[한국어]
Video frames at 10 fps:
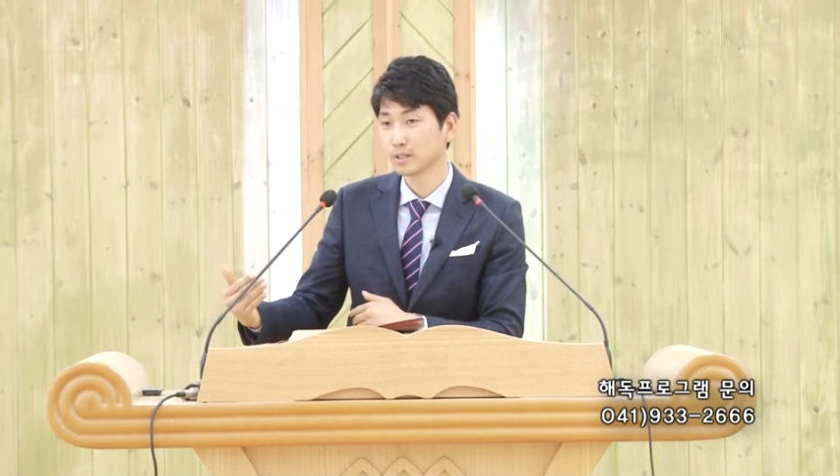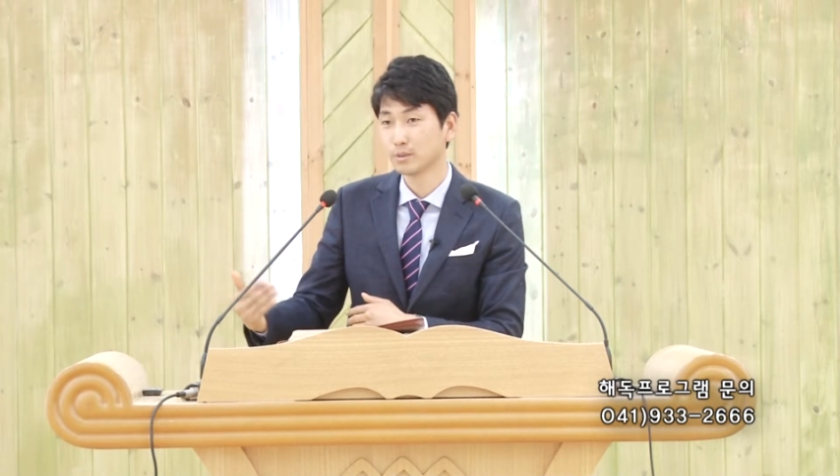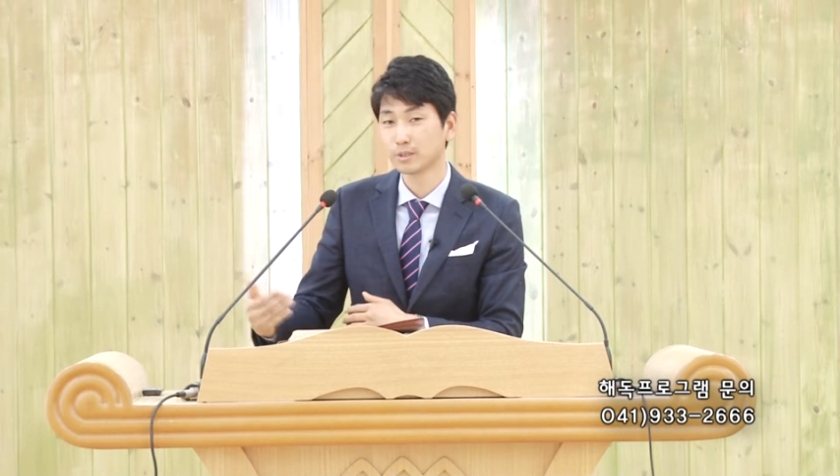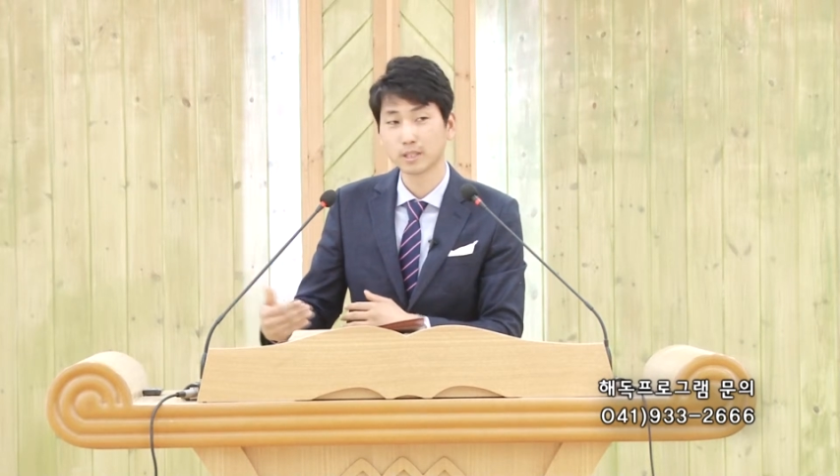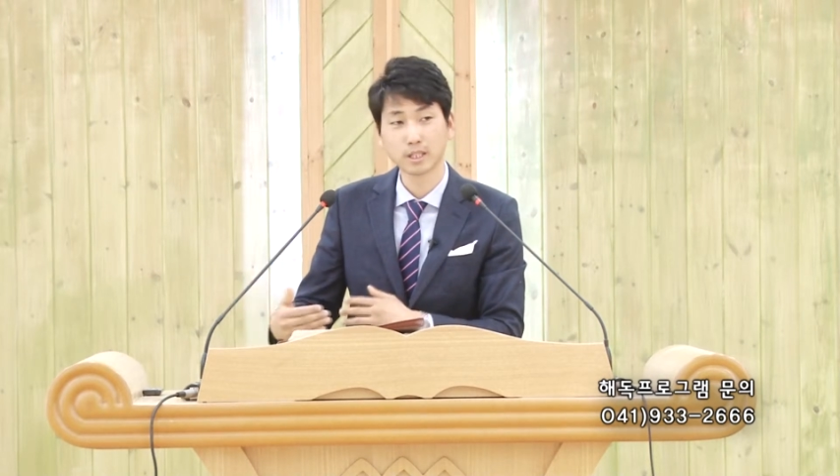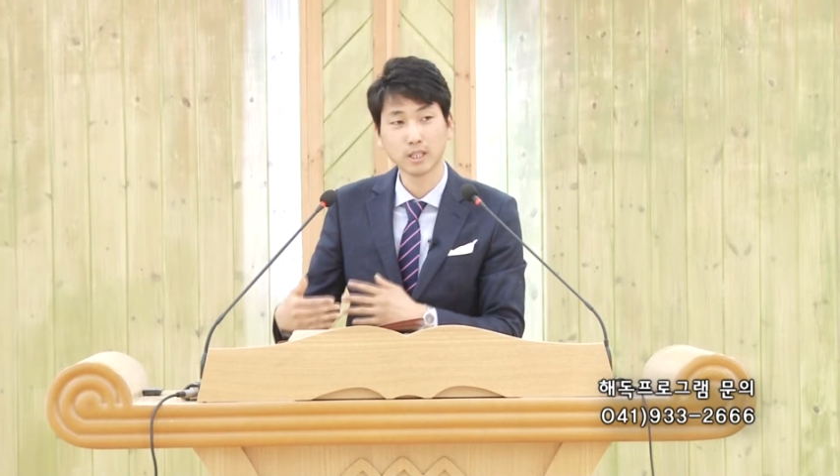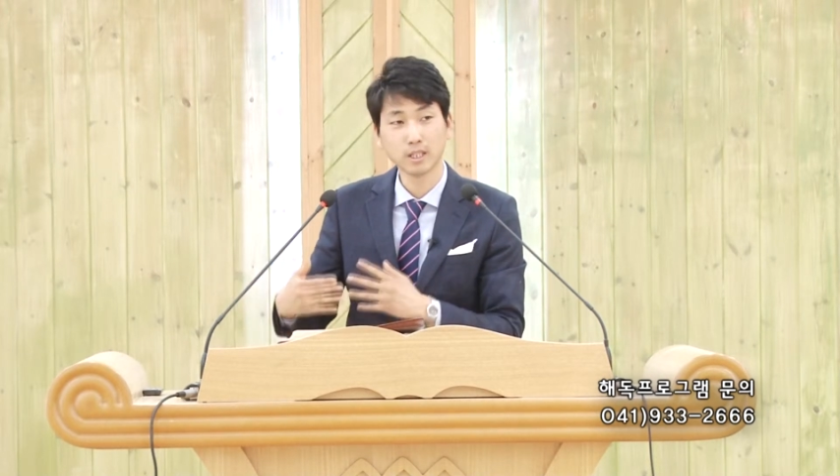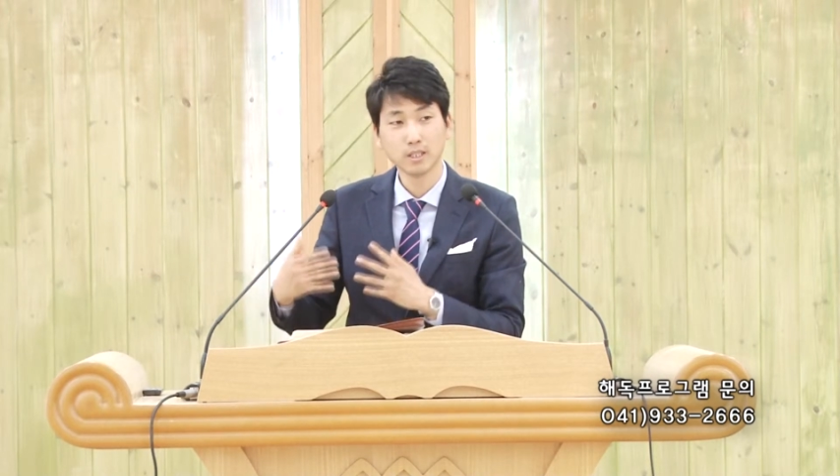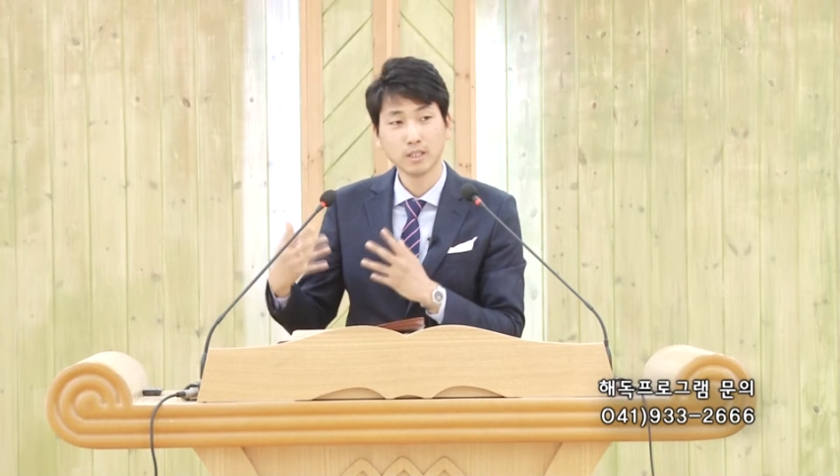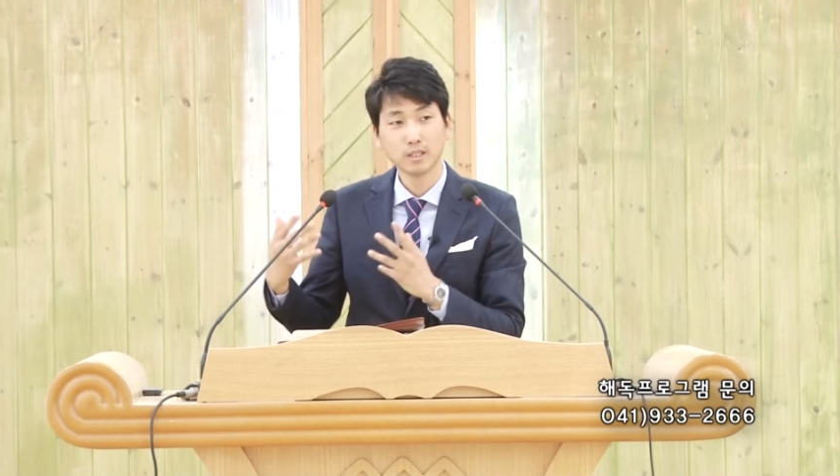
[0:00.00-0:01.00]
그러면서
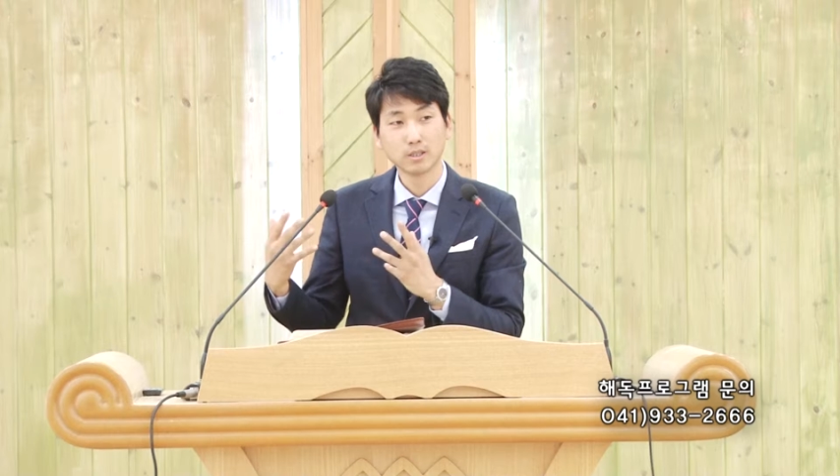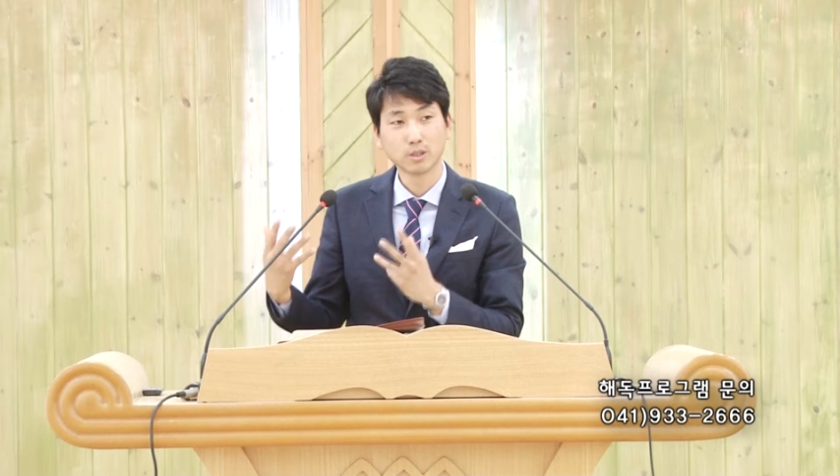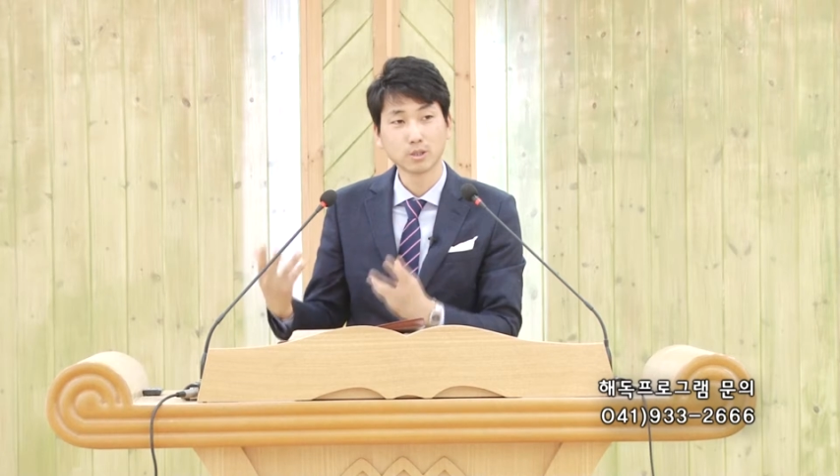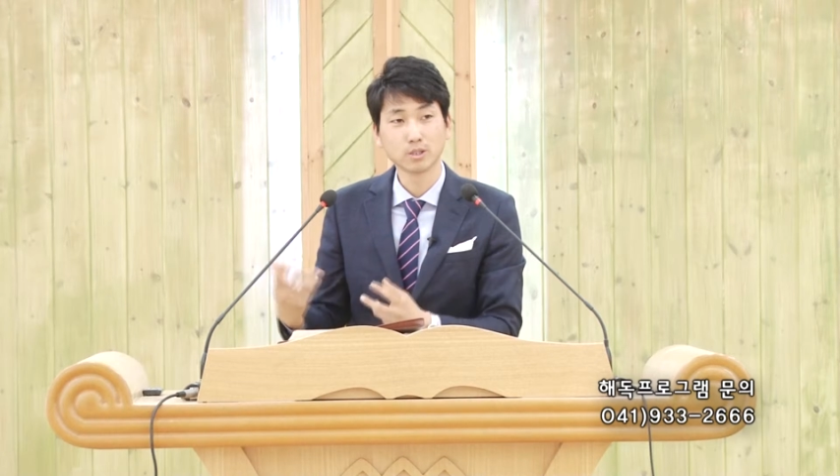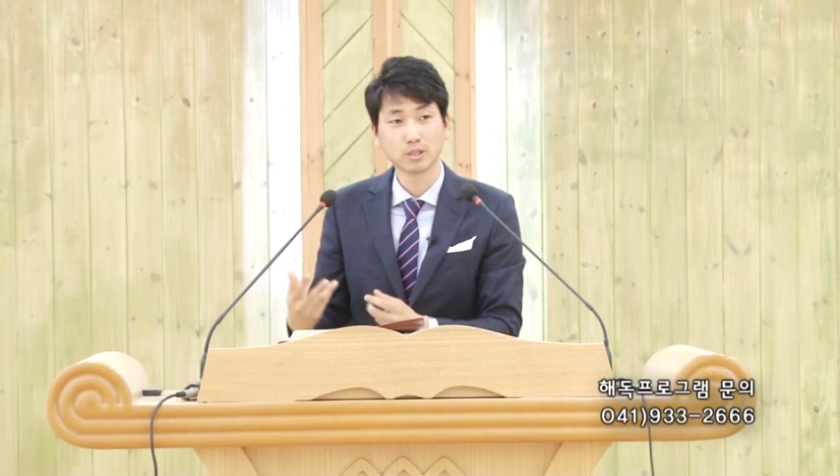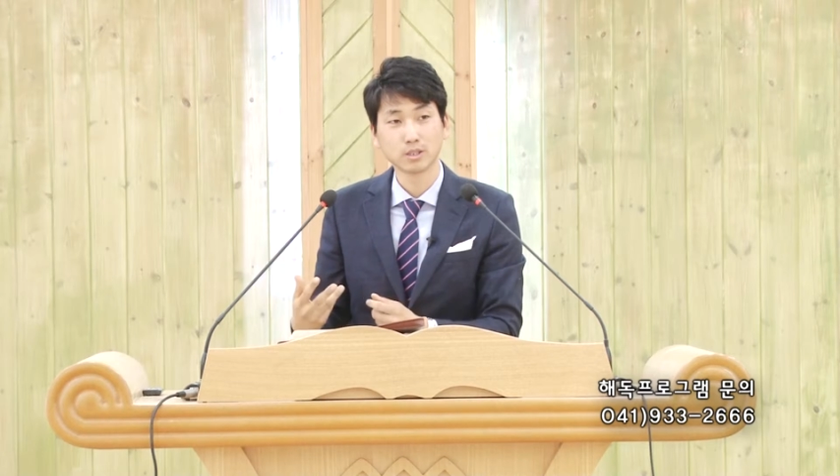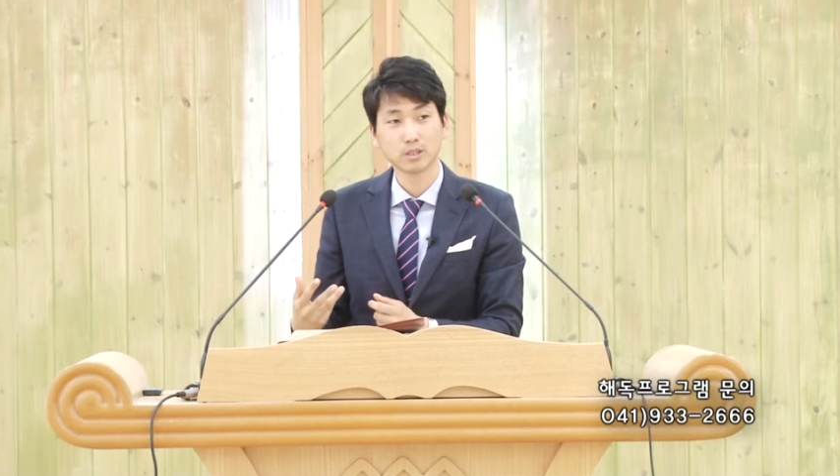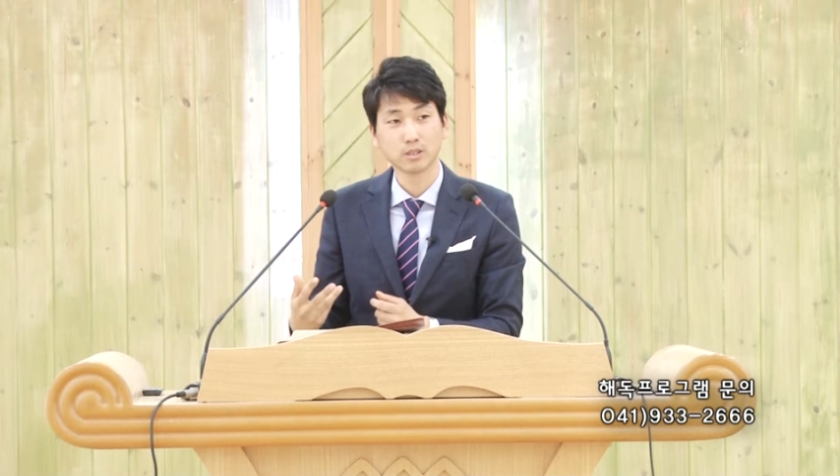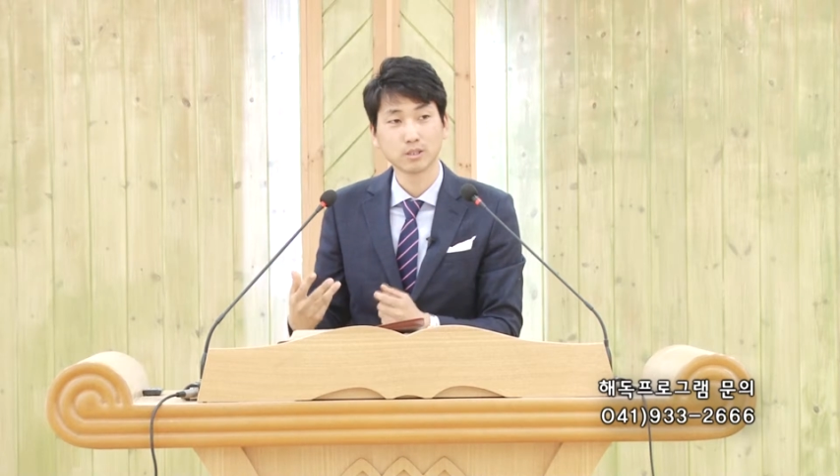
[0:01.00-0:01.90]
내가 너를